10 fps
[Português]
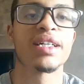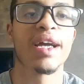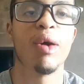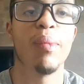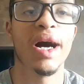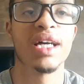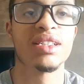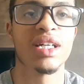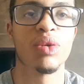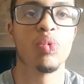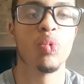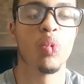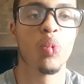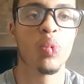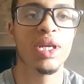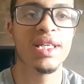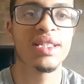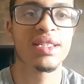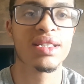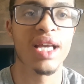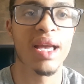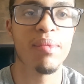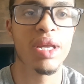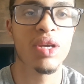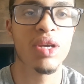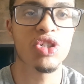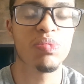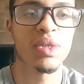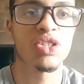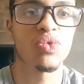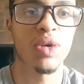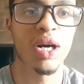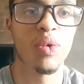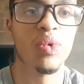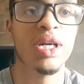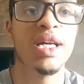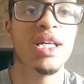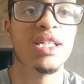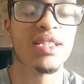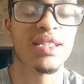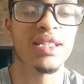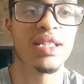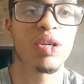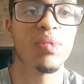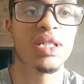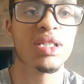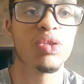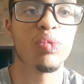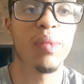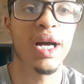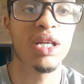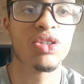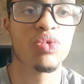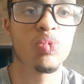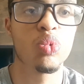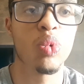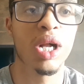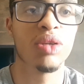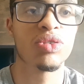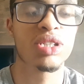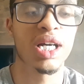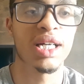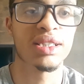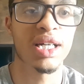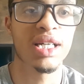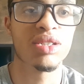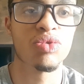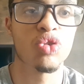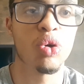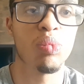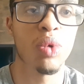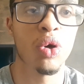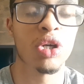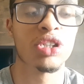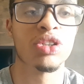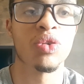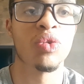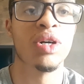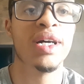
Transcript: Que é o Massa Luiz Gamer e hoje pessoal está começando mais um duelo dos casais onde eu mostro